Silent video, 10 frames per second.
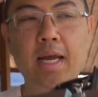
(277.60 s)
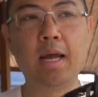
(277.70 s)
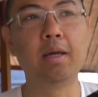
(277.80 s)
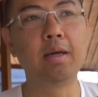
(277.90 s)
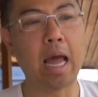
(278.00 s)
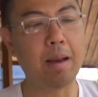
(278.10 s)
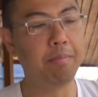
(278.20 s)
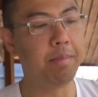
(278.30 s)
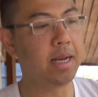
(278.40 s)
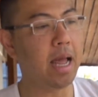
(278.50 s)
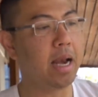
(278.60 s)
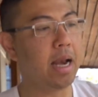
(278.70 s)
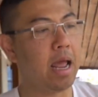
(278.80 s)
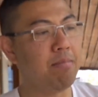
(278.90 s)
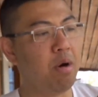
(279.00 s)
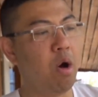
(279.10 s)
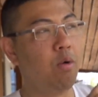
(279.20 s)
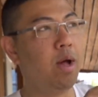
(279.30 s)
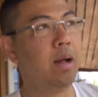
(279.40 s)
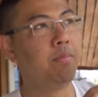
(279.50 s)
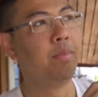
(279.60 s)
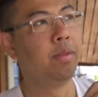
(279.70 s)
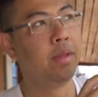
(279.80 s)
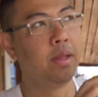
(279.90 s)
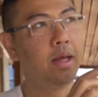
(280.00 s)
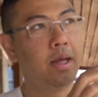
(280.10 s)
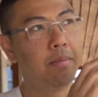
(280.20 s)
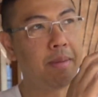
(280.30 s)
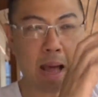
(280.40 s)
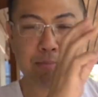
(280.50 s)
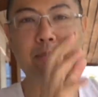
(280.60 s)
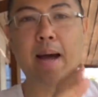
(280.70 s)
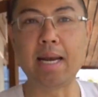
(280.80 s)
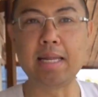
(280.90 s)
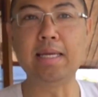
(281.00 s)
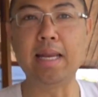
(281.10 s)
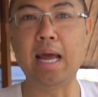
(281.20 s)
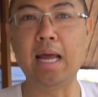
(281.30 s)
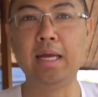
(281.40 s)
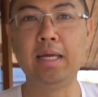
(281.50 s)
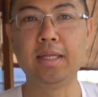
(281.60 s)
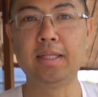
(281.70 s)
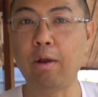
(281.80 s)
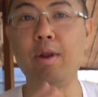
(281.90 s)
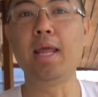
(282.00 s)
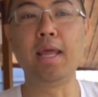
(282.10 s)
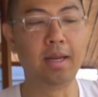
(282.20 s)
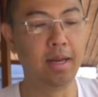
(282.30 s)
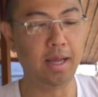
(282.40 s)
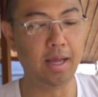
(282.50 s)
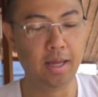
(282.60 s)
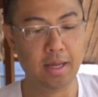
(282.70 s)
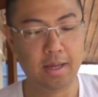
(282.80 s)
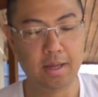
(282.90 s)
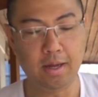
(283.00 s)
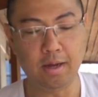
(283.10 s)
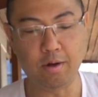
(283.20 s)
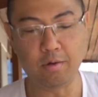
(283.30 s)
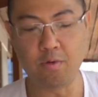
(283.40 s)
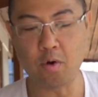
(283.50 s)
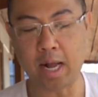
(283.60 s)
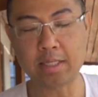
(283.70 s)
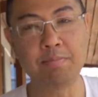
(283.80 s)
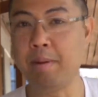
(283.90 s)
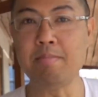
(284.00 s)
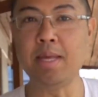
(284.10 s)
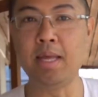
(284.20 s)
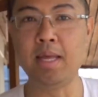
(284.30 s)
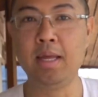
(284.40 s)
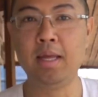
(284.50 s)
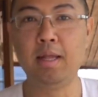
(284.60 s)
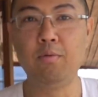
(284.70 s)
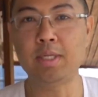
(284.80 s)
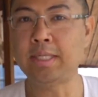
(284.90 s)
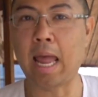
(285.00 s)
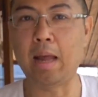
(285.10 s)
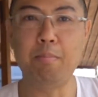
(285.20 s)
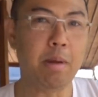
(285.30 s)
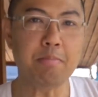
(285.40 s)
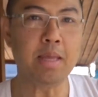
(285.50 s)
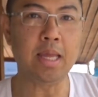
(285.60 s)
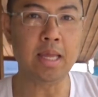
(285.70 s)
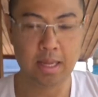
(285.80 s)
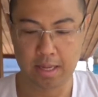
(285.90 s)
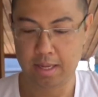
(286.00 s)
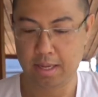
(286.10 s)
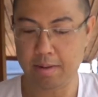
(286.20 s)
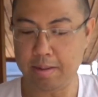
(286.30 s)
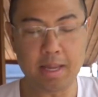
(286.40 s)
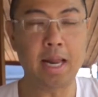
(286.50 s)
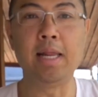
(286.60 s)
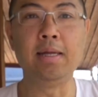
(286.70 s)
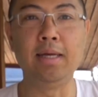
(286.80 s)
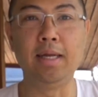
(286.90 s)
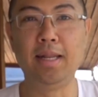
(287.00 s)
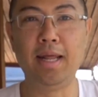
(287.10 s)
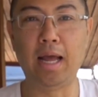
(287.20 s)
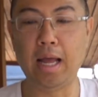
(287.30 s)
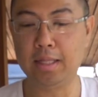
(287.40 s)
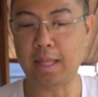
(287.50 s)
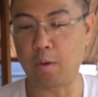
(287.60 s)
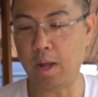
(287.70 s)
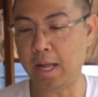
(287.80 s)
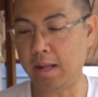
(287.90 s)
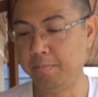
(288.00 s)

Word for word: นะฮะคือการเป็นการให้มองว่าภาพประมาณนี้นะเท่านั้นเองนะฮะโฟกัสไม่มีวัดแสงไม่มีไม่มีอะไรเลยนะฮะ แต่ว่า